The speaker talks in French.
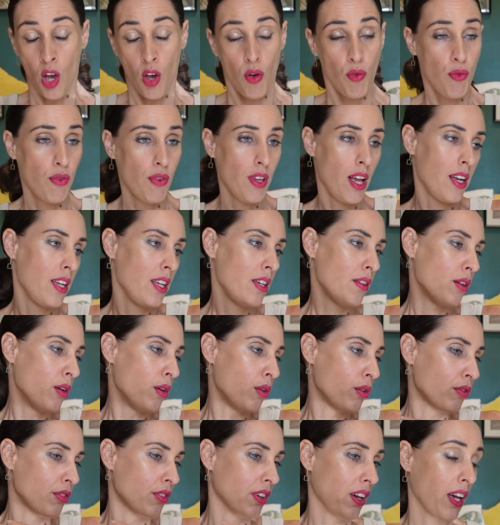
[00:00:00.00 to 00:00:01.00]
vous allez
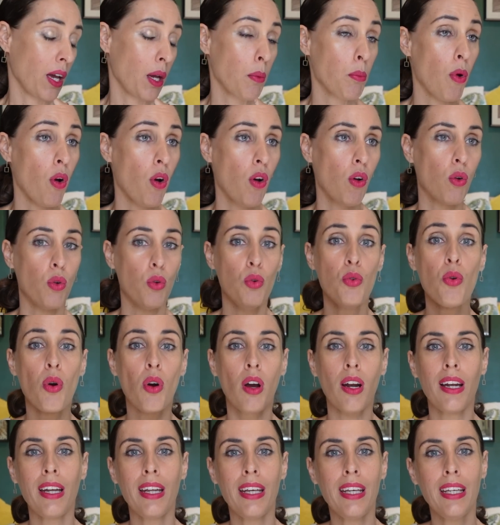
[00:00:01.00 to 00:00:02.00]
vraiment
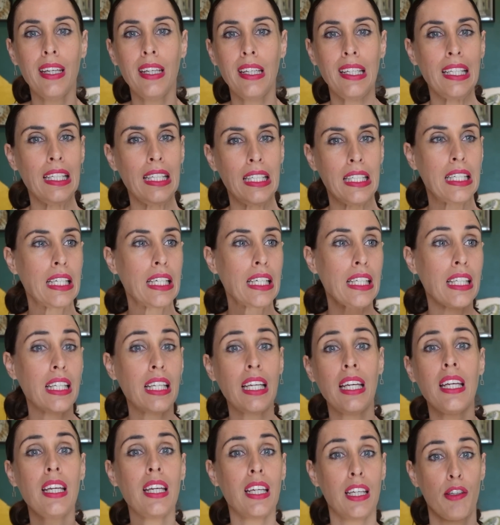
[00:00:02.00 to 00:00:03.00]
hurler et
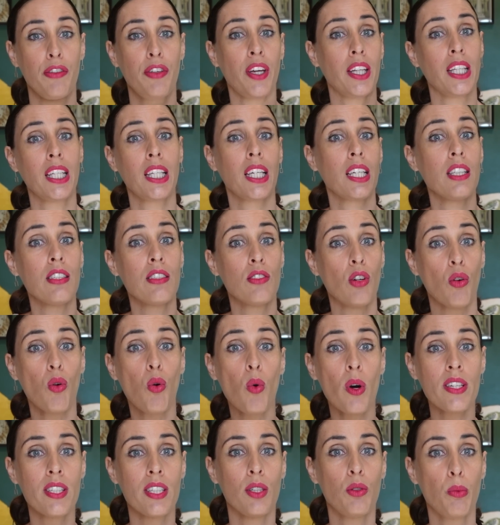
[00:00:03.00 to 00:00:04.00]
crier et faire des crises
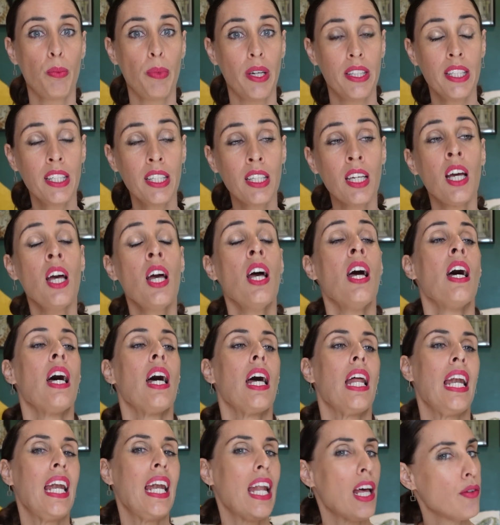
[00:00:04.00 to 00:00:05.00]
d'angoisse et de panique,
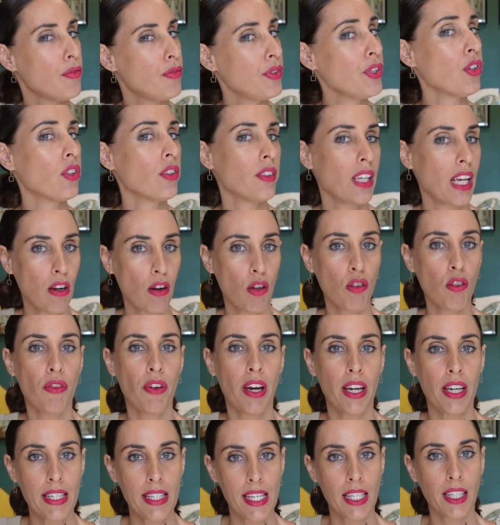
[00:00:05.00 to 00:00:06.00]
la vie en Thaïlande
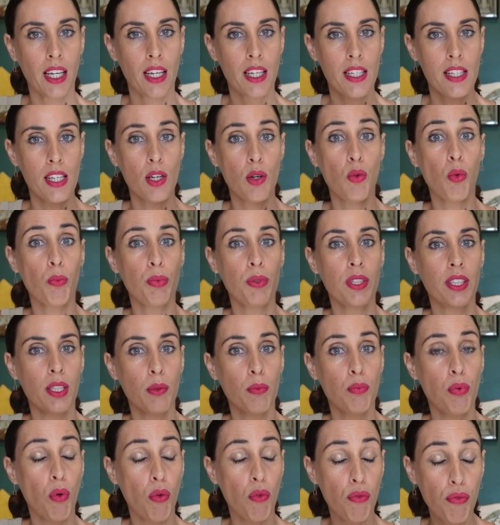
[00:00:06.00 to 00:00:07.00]
va être assez compliquée
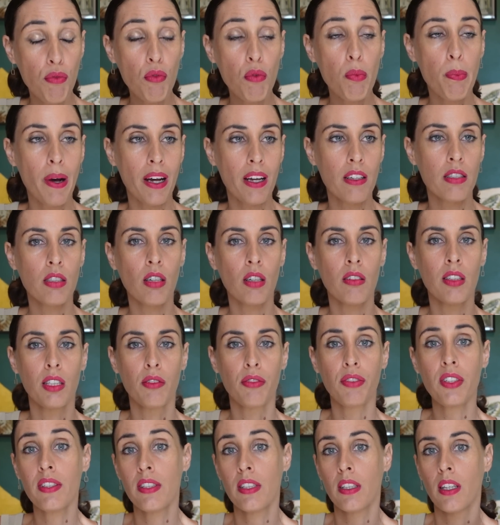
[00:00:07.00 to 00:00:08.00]
pour vous parce qu'en
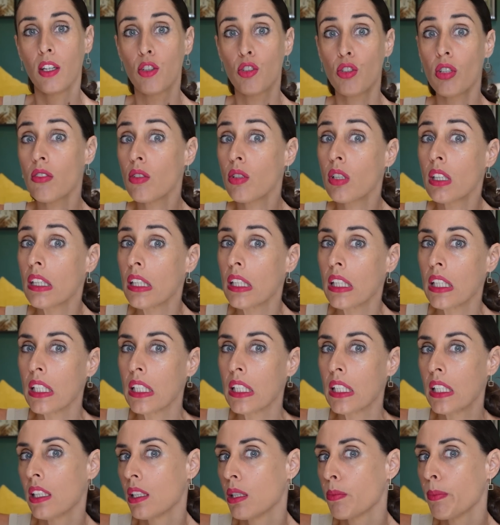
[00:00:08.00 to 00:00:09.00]
effet c'est quelque chose qui,
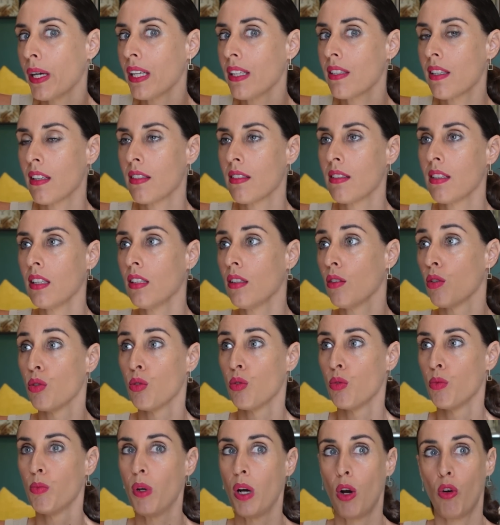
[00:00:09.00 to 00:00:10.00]
se passe assez,
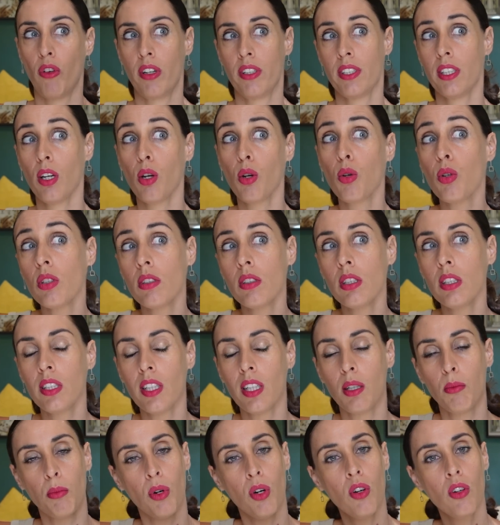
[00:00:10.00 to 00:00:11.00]
ben, on va dire
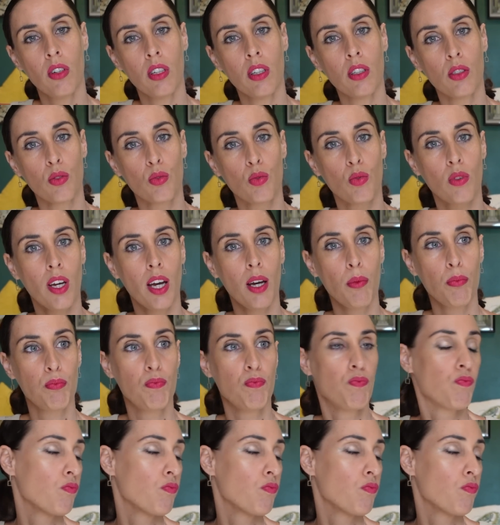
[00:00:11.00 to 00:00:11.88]
quotidiennement, hein, en tout cas